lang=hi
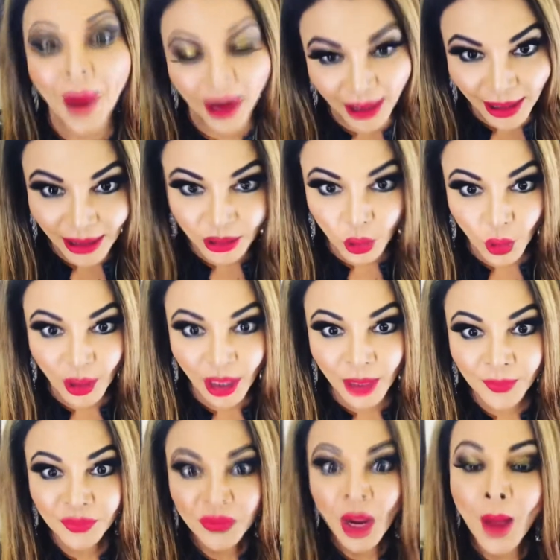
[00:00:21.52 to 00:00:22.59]
बड़ी हिट होगी
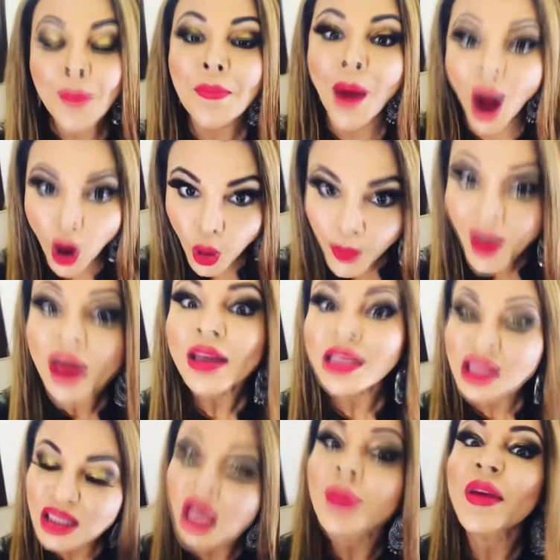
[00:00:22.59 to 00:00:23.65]
बहुबली
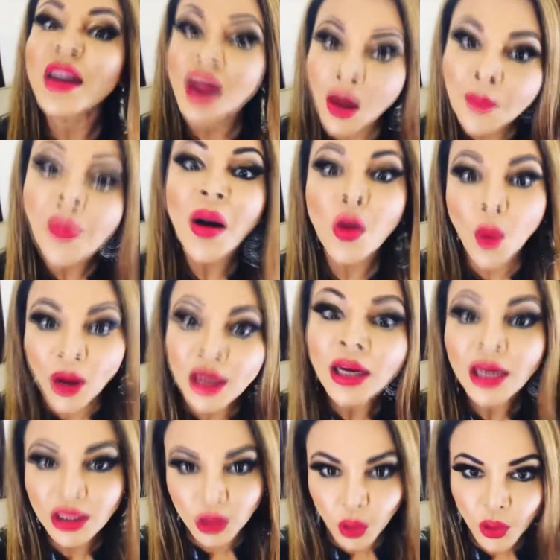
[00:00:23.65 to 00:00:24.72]
से भी नंबर वन
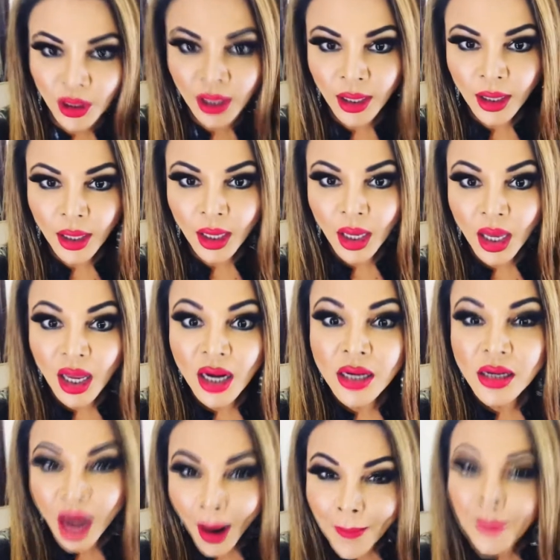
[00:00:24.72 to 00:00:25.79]
हिट होगी
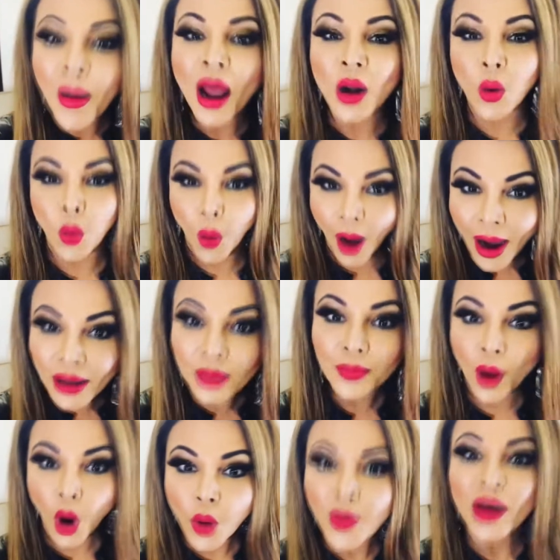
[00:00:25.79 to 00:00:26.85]
नंबर वन
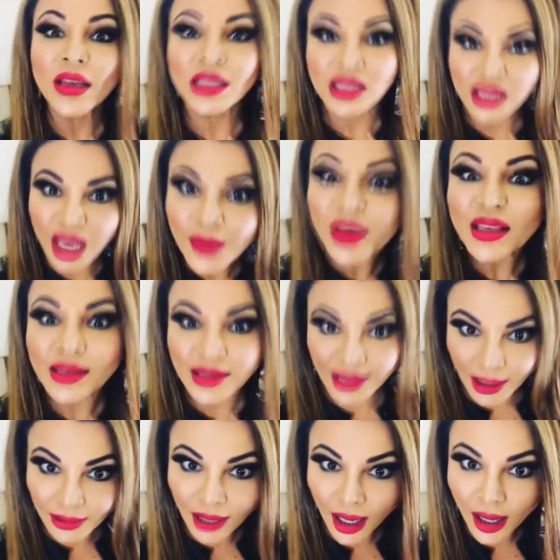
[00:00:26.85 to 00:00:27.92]
बहुबली से भी
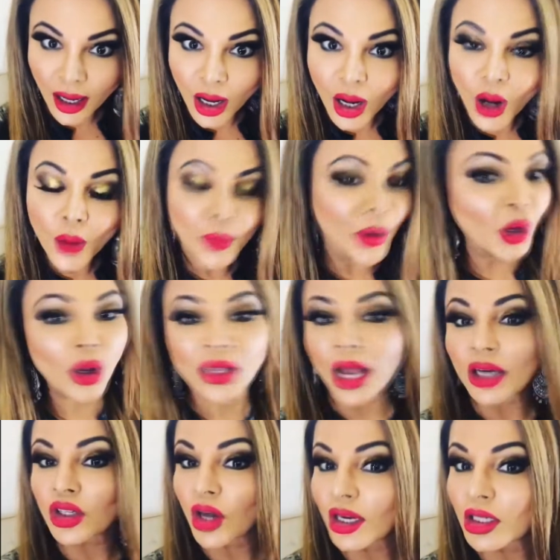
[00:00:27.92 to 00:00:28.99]
ज्यादा बिकॉज
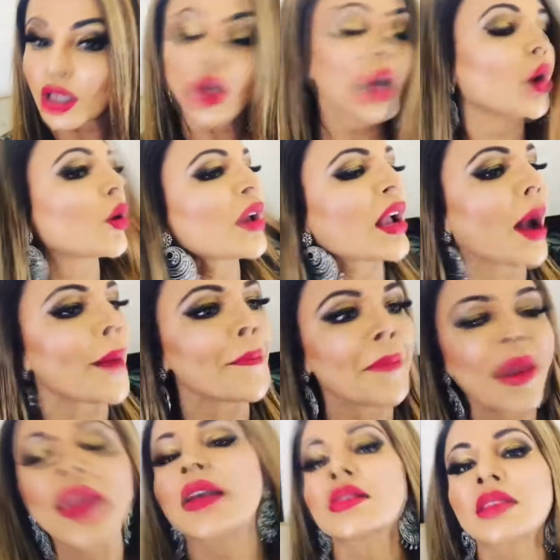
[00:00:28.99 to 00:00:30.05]
अक्षय जी यू आर लुकिंग
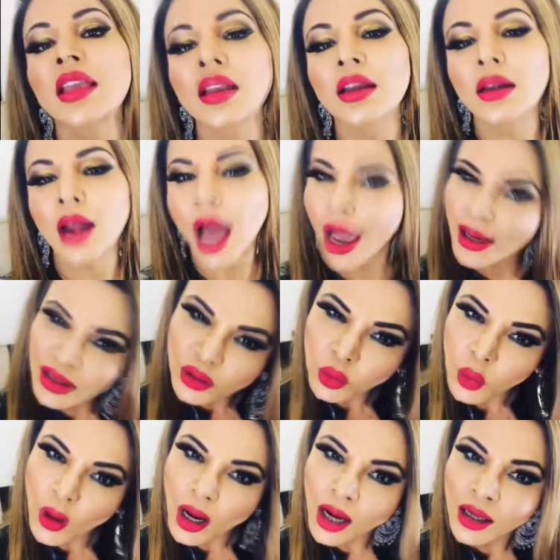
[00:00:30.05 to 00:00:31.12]
अमेजिंग नाइस
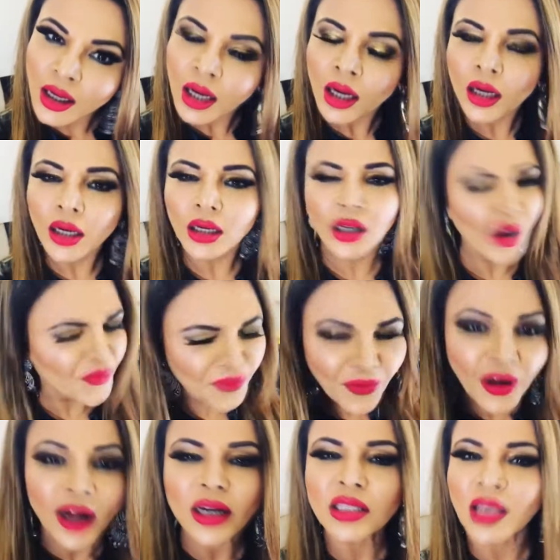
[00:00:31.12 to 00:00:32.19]
वर्क
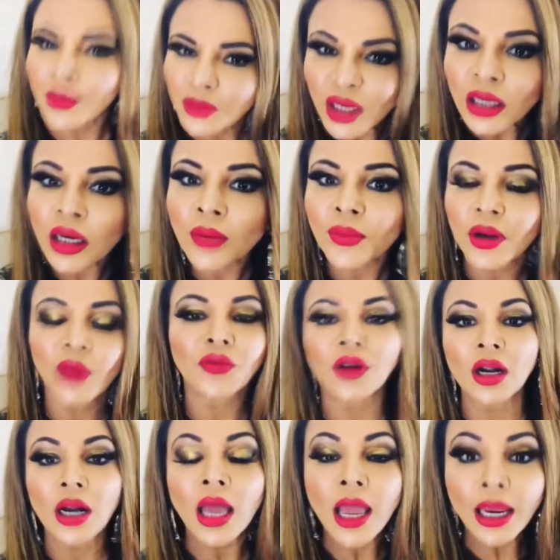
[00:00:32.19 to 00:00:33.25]
डिफरेंट समथिंग
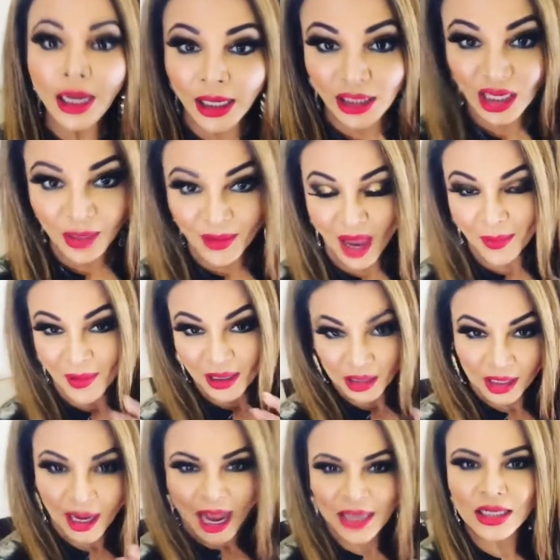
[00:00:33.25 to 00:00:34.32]
डिफरेंट इंडिया में आप
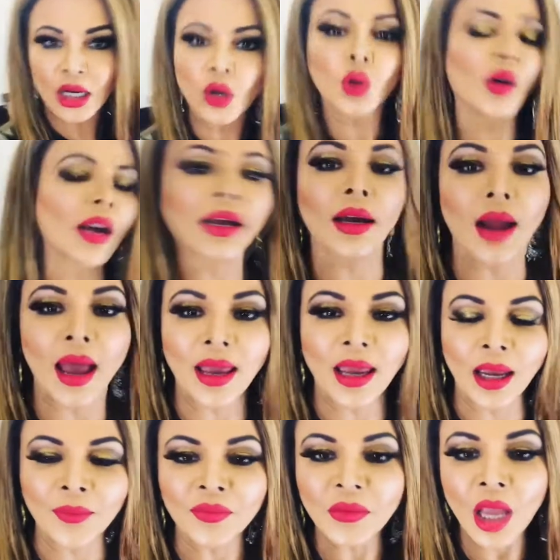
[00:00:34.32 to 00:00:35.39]
इंटरनेशनल लुक लेकर आए
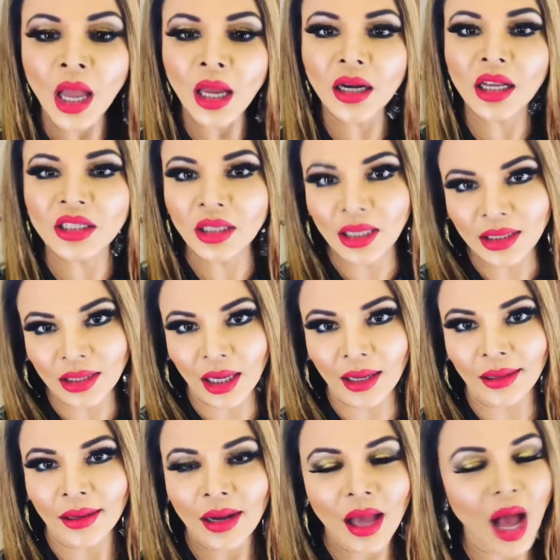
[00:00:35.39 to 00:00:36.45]
हैं रजनी
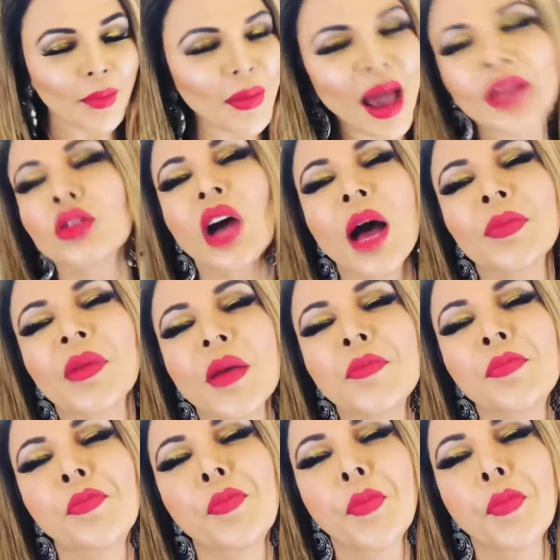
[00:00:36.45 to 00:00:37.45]
सर मैं तो आपकी